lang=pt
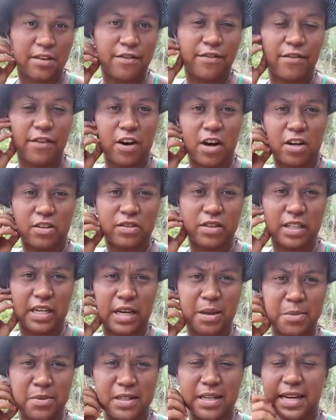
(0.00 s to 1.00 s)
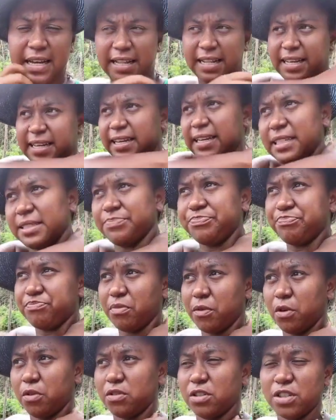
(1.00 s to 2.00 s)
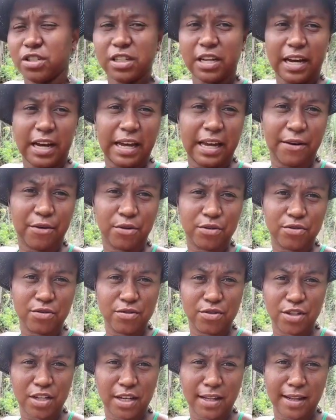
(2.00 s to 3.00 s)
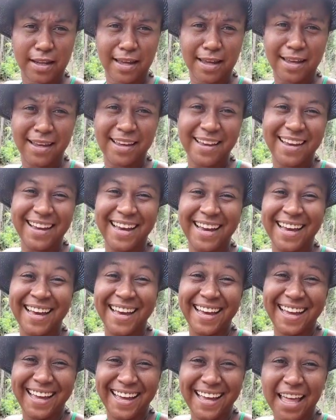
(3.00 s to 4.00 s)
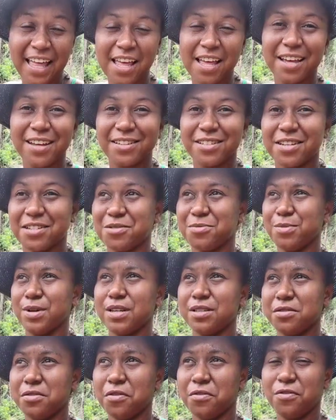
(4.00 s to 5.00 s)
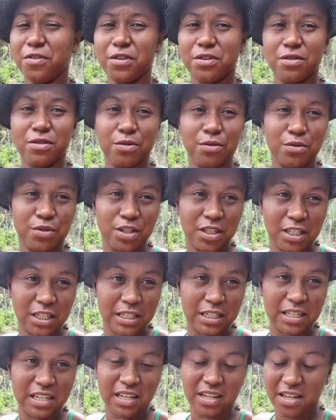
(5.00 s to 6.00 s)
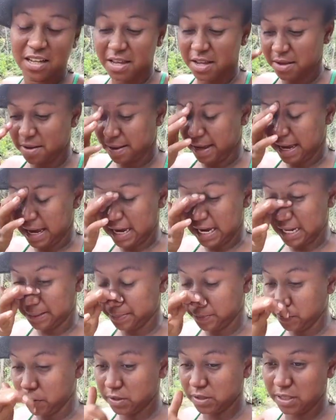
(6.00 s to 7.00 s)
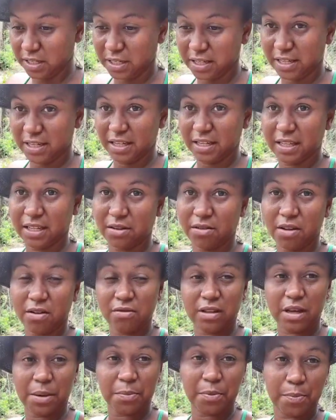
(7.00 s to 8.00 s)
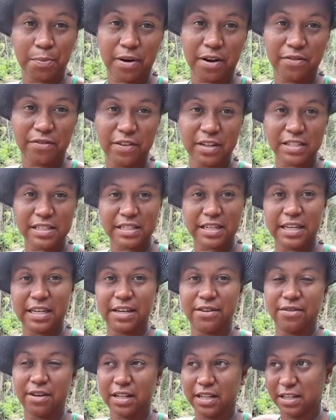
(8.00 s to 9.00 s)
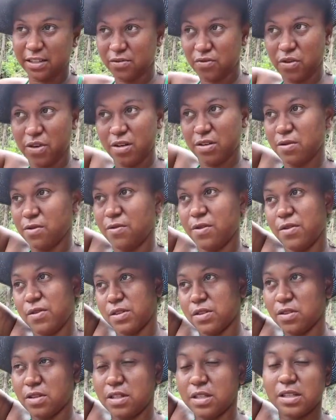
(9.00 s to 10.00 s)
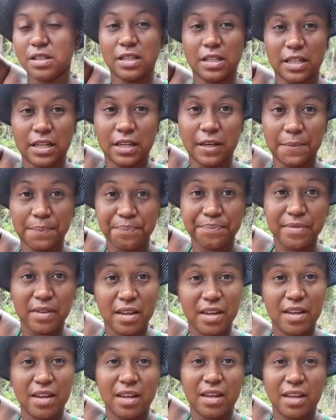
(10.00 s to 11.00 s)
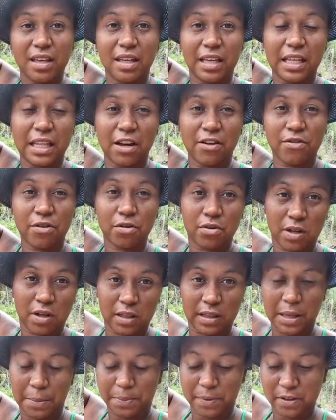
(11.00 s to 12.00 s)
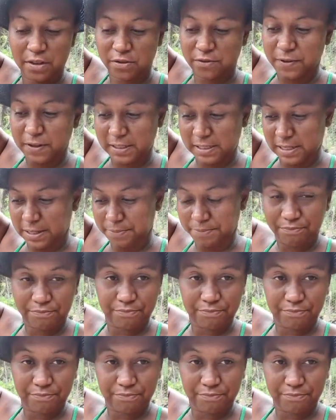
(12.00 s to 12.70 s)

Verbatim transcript: Voltamos, galera. Hoje já é outro dia, né? A gente começou o vídeo num dia, acabou que não deu tempo para fazer, o Alex foi resolver umas coisas ali e não voltou a tempo pra gente fazer.